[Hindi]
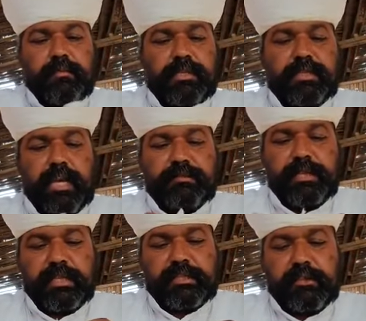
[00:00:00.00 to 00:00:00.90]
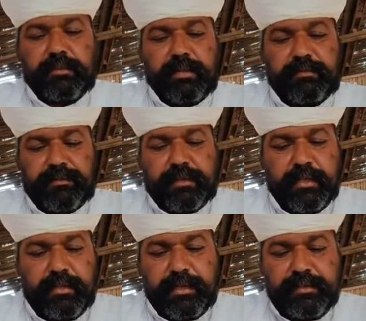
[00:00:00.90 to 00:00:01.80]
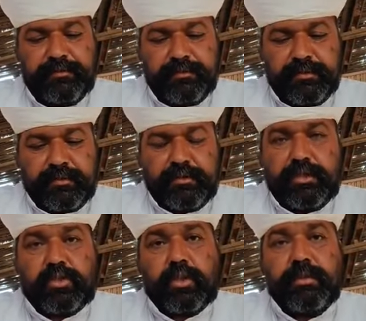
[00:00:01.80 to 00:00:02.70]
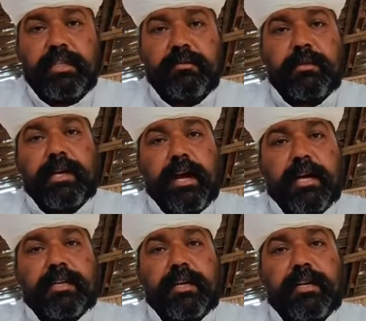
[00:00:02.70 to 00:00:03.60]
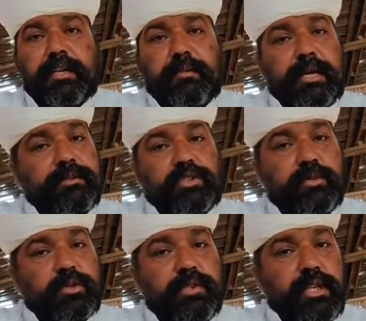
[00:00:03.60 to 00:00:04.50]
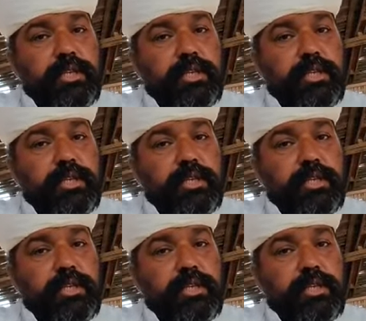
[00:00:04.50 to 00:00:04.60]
मैं साथ में रखता हूँ मेरे थैली में जिसको अभी दिन भर में घाट खाने के बाद में सुबह सुबह